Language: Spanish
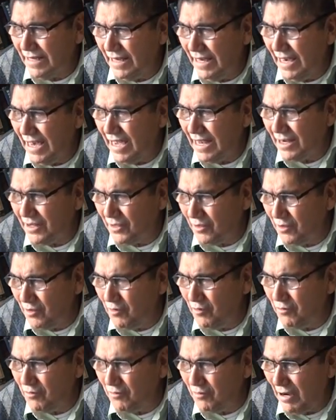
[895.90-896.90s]
que
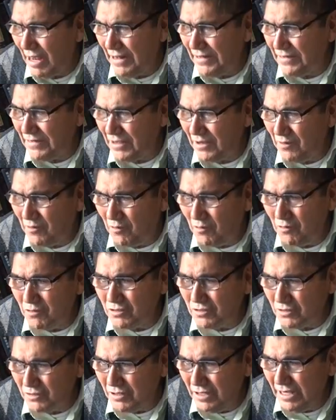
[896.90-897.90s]
ardió durante
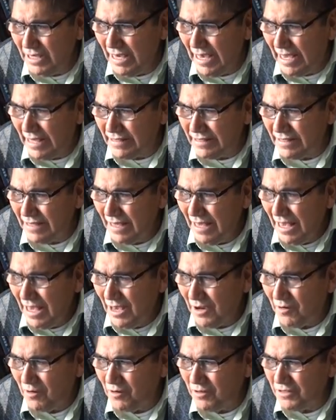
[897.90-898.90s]
ocho días
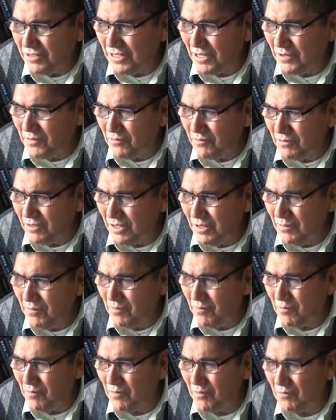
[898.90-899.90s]

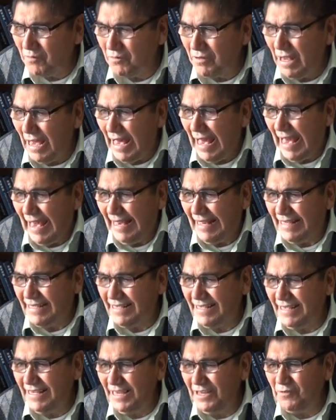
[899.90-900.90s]
consecutivos con una
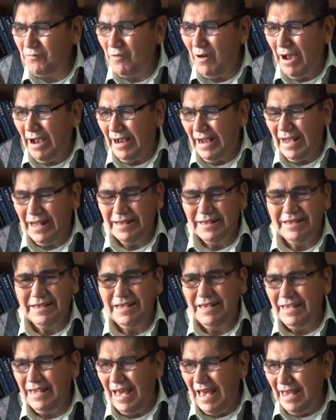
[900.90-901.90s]
exigua
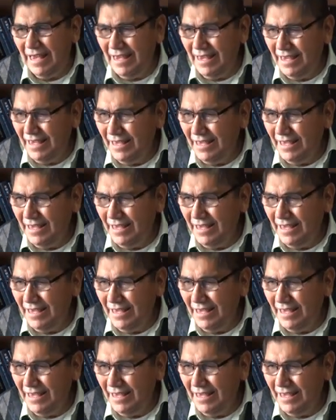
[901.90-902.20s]
cantidad